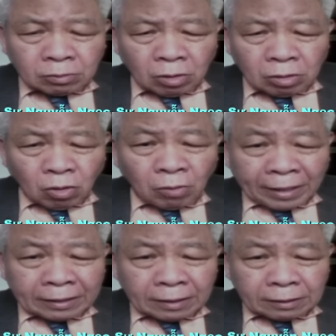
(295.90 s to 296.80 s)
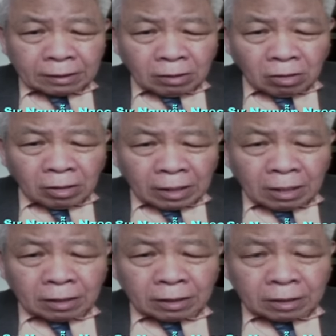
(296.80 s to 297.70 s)
của của mình đó thì nó có cái
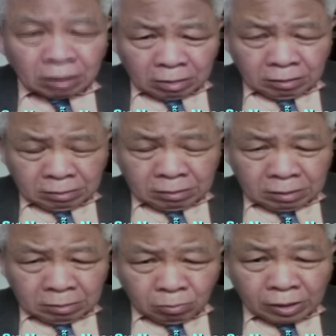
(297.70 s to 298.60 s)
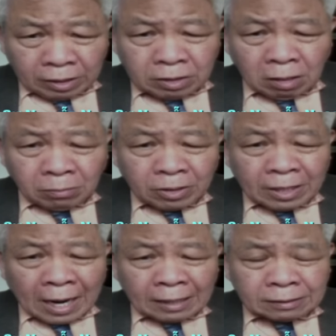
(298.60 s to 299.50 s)
lợi cho nước một cái nước mà
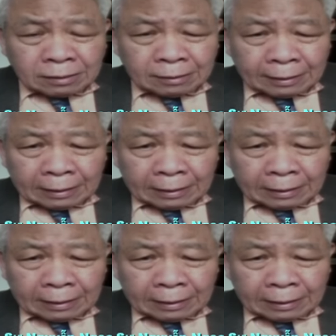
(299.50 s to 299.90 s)
nó đang